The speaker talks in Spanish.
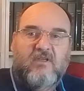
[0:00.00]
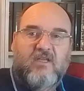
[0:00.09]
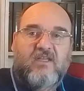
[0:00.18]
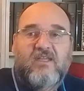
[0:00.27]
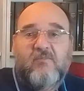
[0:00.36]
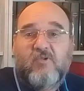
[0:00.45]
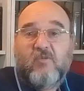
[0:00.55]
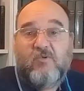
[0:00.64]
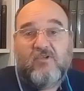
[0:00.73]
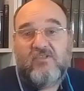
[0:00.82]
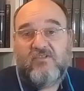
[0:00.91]
Ejemplos
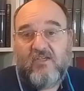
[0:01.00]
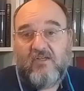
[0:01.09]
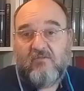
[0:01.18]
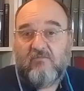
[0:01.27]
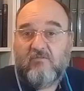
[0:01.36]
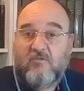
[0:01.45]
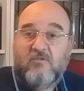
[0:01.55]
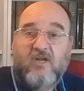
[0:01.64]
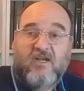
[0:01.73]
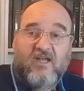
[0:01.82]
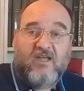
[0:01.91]
pueden ser
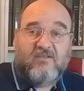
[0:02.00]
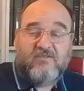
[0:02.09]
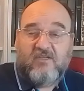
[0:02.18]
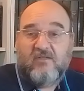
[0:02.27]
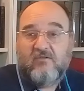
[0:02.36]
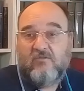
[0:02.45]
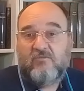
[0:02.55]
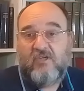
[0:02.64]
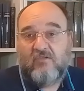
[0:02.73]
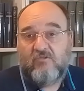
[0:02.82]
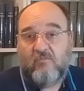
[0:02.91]
una casa,
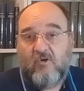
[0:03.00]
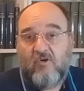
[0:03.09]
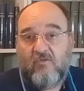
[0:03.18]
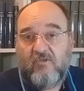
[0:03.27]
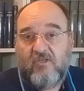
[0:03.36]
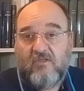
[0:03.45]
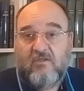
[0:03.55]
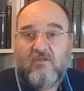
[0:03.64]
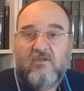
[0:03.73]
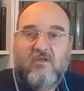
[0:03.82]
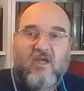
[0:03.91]
un automóvil,
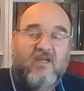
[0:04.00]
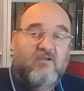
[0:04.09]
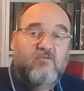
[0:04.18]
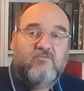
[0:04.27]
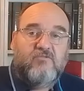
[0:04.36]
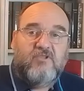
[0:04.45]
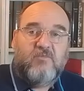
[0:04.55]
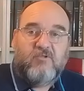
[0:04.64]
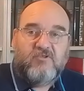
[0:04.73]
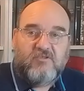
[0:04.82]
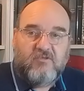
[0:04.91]
algún
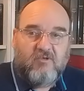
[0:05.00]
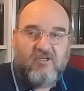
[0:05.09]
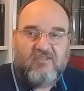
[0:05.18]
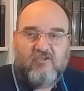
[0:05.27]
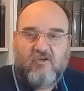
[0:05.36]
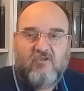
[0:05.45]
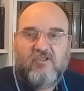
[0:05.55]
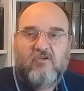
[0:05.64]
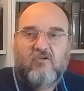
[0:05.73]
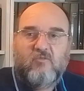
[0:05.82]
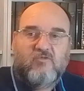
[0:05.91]
dispositivo
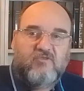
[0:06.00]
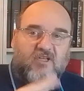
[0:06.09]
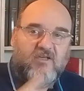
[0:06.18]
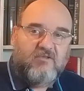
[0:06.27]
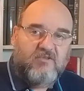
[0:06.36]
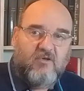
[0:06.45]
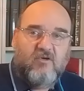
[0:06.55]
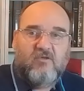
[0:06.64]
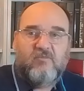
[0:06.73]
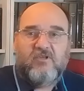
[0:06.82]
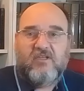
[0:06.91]
electrónico como un
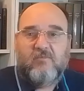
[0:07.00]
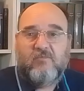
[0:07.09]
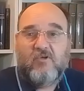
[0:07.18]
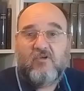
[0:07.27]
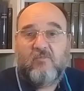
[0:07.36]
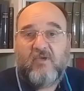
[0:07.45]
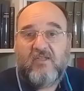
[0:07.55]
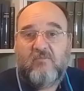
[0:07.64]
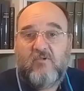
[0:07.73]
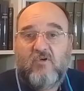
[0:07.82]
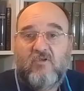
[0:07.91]
televisor, por ejemplo, ropa
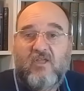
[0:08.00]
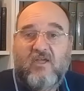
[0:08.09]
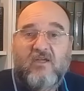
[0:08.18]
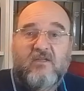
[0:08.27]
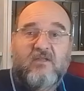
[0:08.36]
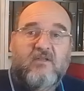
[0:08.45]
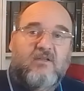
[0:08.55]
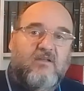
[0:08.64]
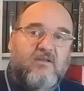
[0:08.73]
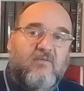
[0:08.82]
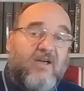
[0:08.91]
de moda,
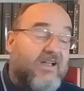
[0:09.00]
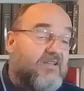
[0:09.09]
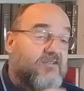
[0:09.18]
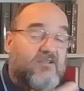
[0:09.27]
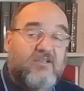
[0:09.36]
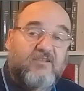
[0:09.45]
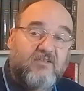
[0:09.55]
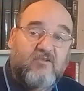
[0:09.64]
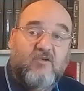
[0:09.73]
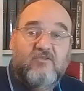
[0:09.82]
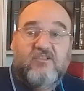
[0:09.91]
eh, vacaciones
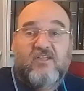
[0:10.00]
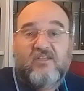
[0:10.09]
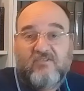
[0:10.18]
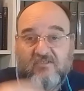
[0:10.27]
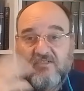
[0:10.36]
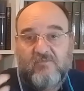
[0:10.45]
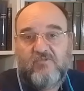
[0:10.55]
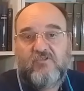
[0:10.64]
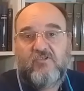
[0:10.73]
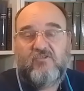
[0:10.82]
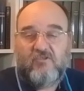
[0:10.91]
exóticas, entre
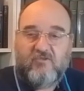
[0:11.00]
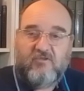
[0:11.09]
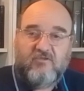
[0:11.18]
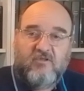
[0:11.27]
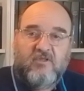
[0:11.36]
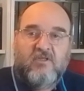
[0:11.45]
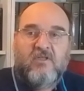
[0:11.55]
muchos otros.